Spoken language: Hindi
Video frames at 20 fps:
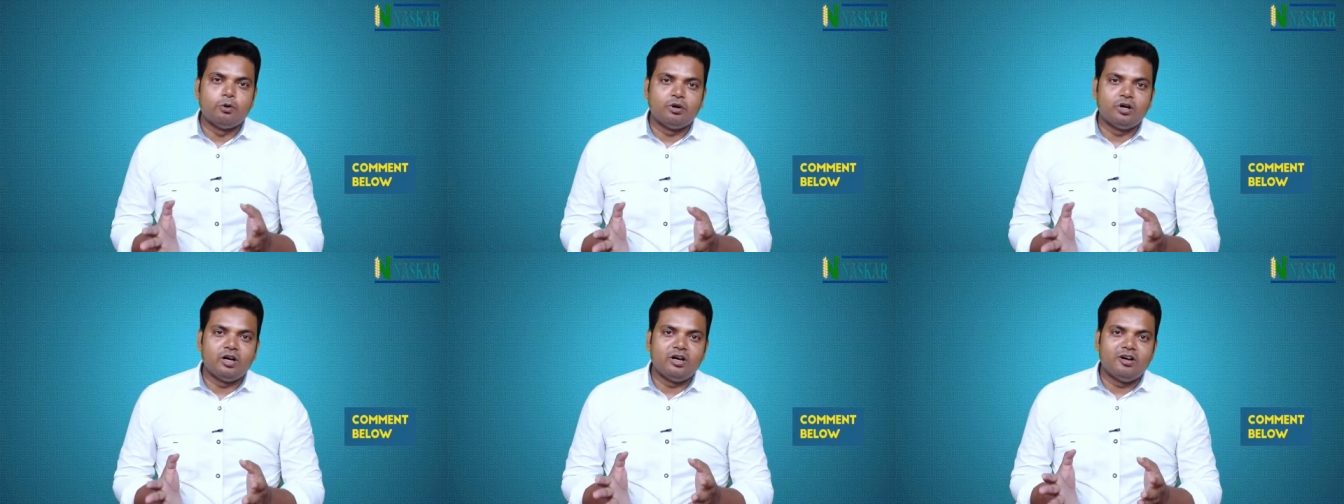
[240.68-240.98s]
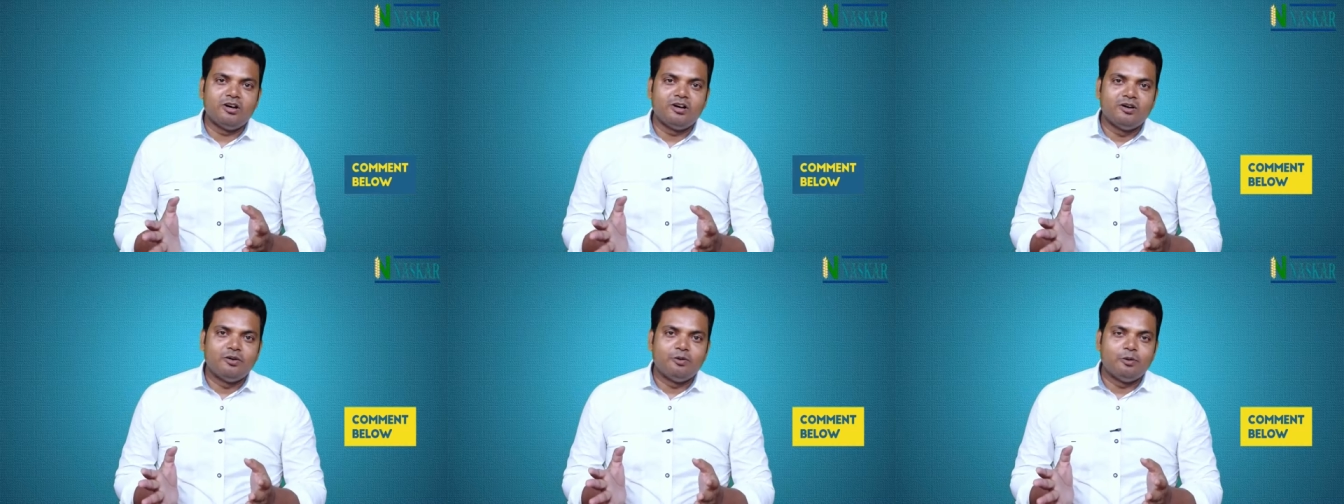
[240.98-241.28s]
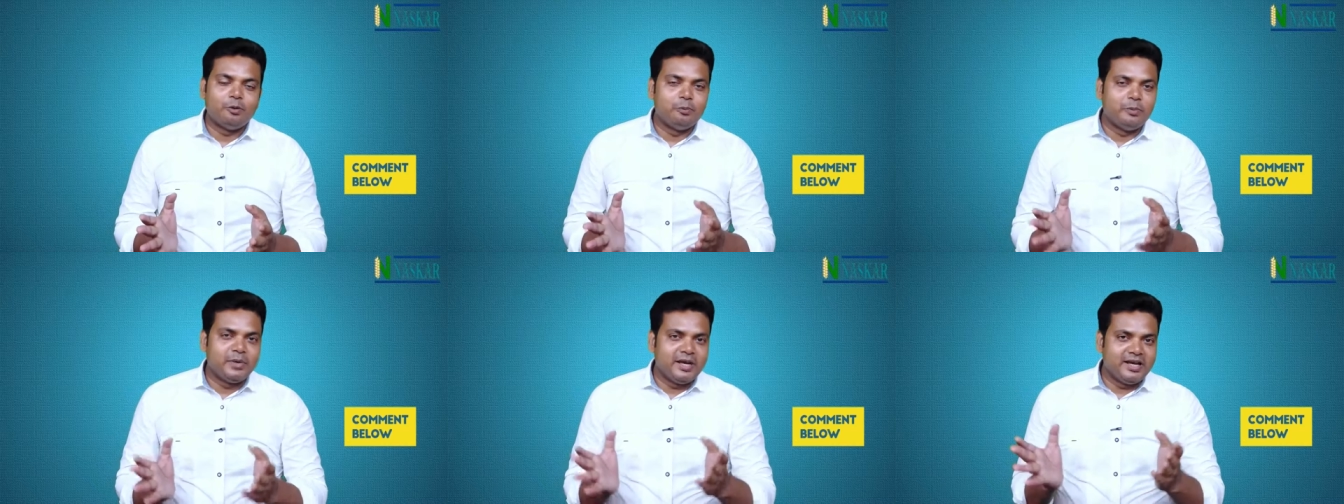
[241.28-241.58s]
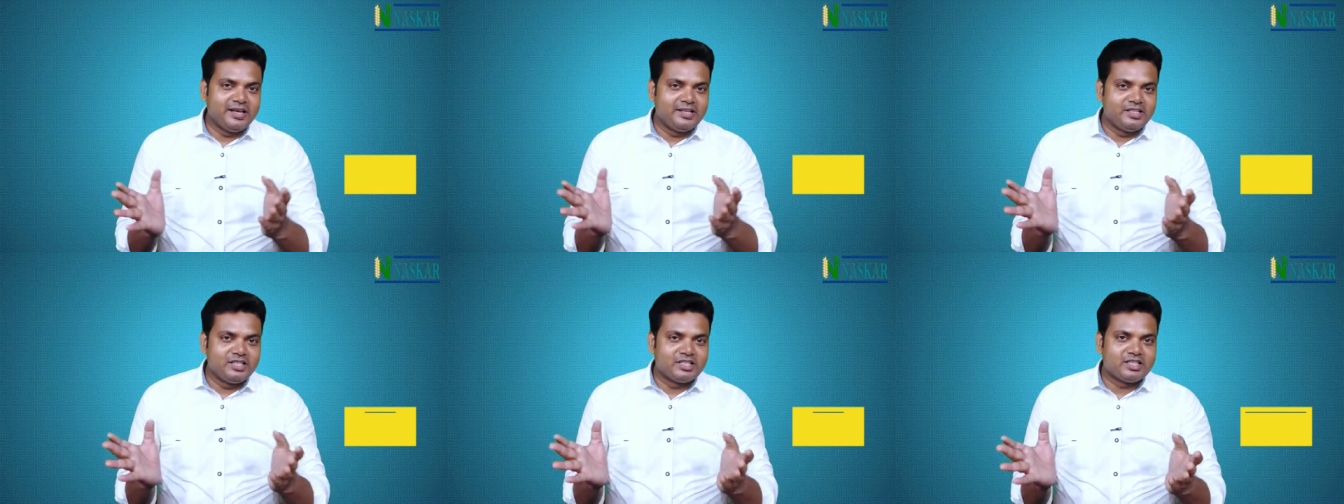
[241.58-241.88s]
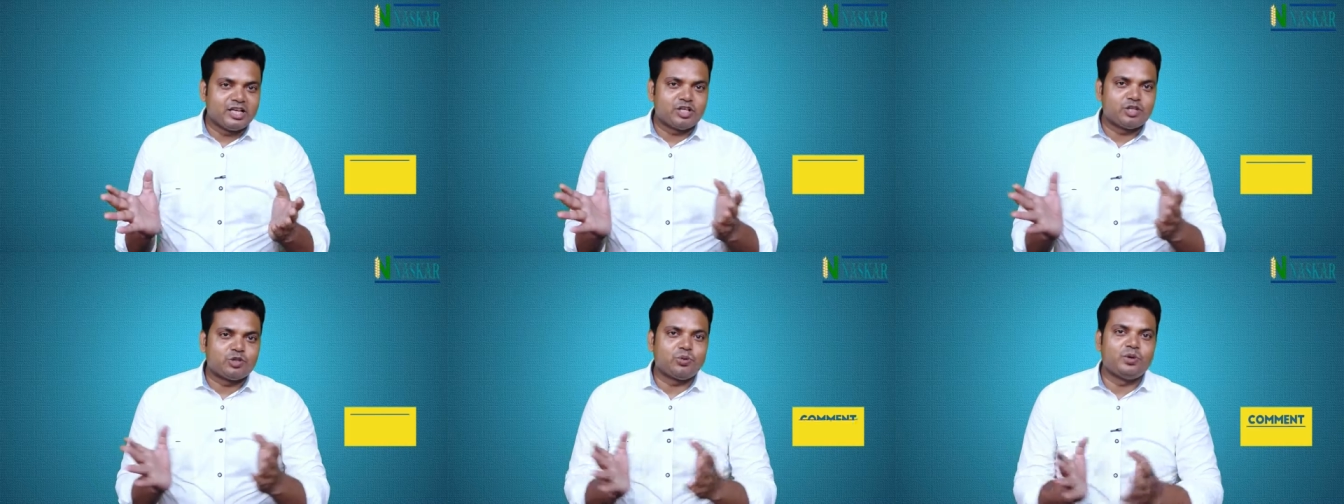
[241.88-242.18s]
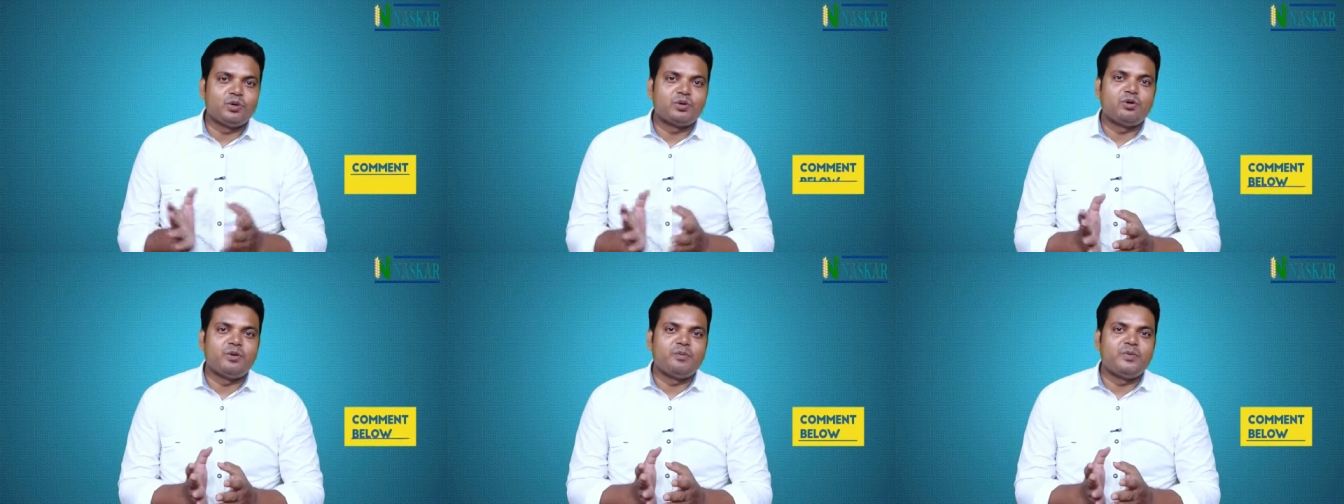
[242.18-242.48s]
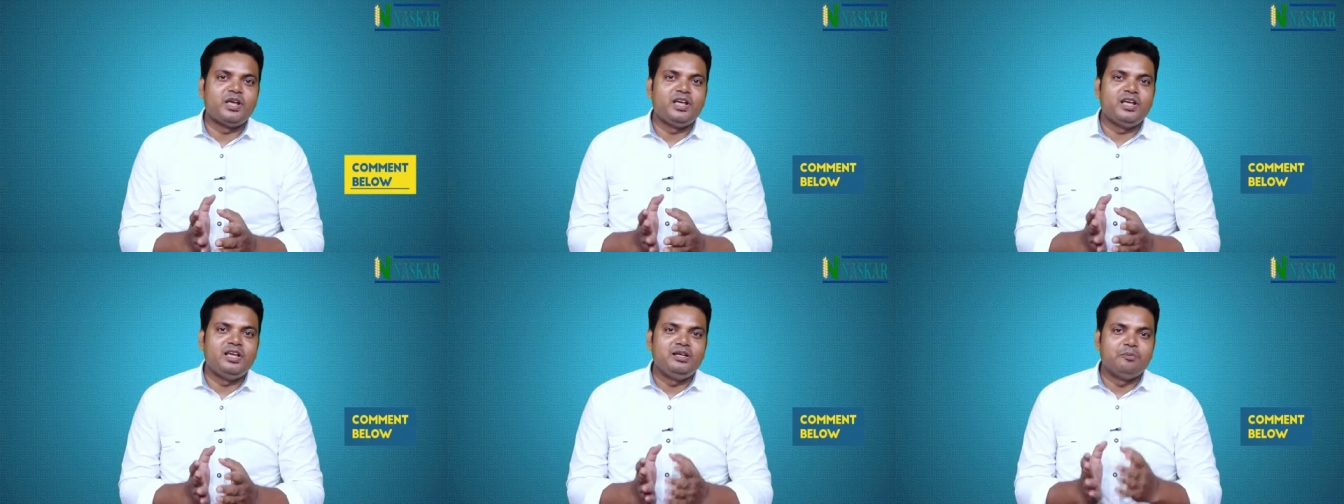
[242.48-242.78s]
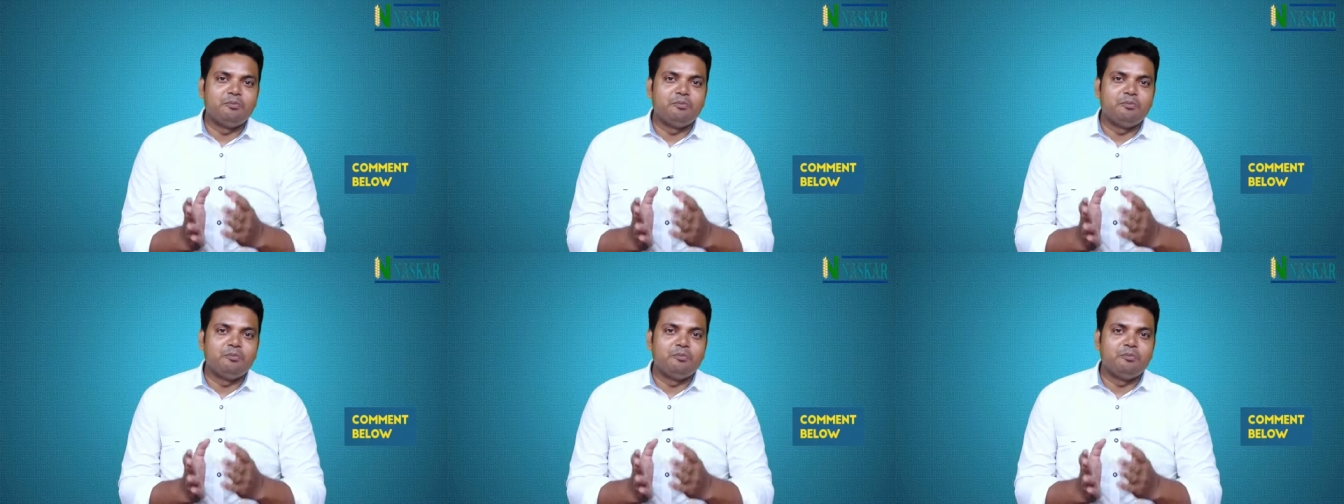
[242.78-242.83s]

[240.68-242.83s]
होगा और मैं जिस कस्टमर को अभी